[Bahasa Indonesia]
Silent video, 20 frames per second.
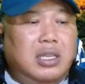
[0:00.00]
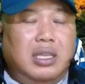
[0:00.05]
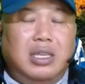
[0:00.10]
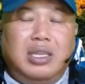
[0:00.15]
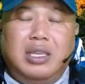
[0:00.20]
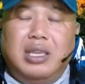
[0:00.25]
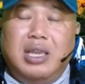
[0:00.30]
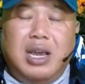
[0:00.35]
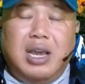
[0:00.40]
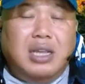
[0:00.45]

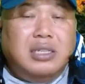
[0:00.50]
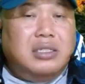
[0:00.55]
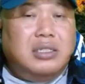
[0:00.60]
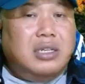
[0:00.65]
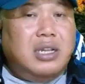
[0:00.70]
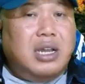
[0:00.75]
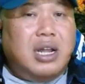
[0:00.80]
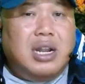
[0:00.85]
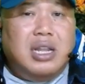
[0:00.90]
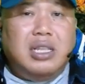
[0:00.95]
yang
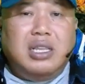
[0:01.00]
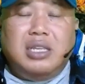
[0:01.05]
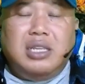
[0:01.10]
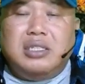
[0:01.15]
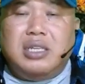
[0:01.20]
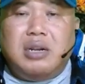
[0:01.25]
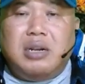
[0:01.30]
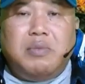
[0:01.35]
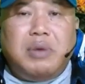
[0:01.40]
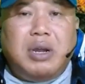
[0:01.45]
segalanya
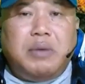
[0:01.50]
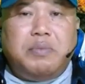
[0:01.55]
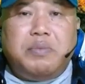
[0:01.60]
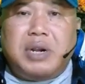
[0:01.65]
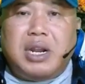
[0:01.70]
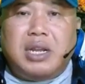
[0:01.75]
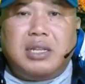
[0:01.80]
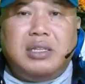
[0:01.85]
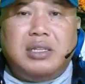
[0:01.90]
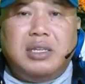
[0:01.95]
serba
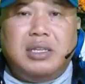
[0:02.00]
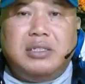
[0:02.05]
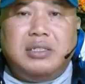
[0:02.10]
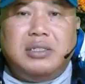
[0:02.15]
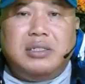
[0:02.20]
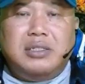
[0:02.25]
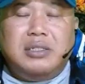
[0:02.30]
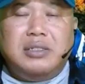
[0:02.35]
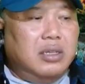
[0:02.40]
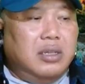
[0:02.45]

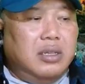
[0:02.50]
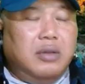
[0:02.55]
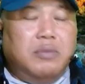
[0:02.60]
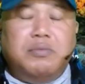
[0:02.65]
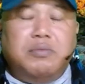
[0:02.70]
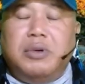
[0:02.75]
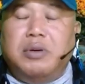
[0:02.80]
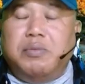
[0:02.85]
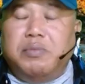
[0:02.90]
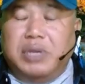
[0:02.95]
praktis,
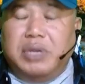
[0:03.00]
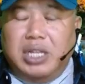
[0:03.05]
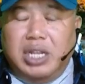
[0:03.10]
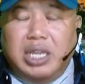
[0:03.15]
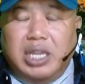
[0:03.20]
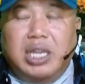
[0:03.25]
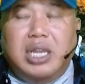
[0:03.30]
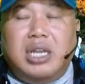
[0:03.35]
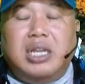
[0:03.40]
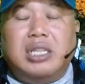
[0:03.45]

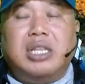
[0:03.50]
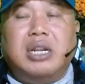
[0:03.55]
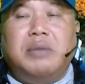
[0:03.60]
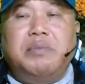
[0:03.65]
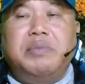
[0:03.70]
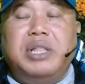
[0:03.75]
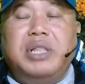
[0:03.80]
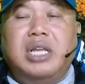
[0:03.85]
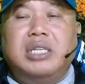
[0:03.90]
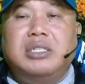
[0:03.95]
memiliki
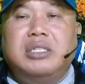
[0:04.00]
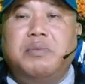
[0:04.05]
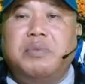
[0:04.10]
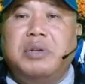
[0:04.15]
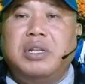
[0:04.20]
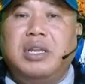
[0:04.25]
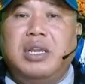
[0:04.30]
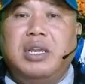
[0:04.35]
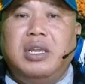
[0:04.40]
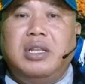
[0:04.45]
keterampilan
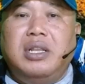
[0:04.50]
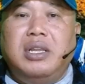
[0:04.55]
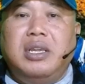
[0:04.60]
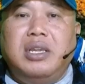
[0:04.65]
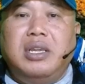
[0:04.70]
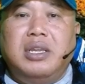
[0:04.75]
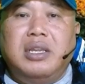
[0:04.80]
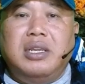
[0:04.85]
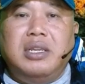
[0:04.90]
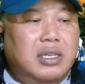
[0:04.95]
seperti
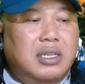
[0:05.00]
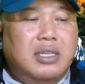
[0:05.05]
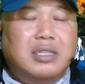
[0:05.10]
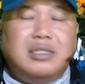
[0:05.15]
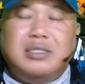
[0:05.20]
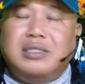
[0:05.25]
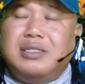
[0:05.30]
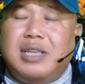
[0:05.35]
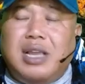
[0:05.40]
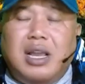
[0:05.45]
ini
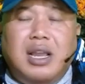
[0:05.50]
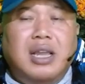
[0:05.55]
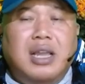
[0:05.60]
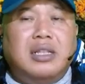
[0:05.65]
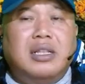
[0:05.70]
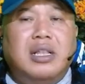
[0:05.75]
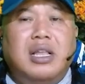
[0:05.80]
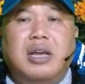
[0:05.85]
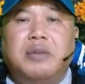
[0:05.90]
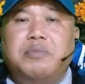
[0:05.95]

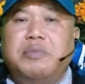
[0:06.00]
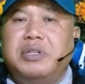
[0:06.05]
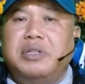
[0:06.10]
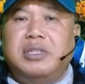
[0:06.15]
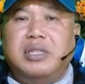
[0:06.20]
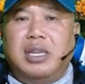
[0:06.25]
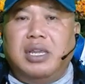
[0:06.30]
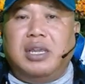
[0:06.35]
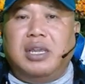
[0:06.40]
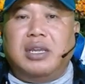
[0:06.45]
sangatlah
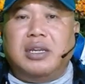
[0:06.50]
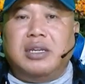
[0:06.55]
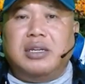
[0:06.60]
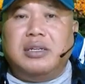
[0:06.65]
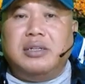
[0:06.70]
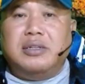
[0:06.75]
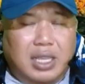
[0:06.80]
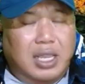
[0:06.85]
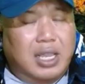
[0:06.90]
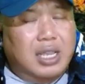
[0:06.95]
penting.
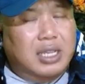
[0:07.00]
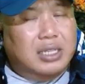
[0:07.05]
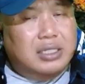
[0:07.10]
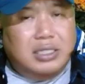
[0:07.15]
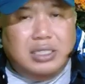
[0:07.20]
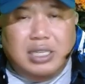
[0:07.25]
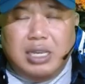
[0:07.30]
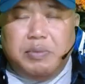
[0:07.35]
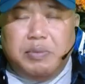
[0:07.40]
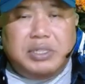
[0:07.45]

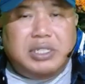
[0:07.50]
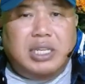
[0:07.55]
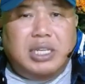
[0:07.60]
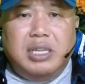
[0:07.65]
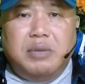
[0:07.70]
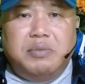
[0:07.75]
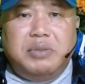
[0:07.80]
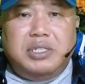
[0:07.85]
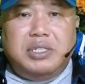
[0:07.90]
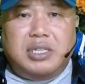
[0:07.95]
Siapa
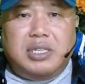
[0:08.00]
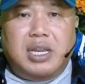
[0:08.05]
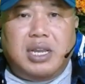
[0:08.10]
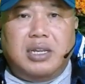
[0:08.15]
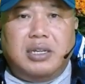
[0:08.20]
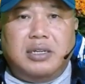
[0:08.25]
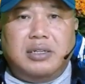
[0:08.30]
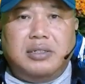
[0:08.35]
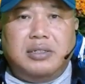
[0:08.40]
saja bisa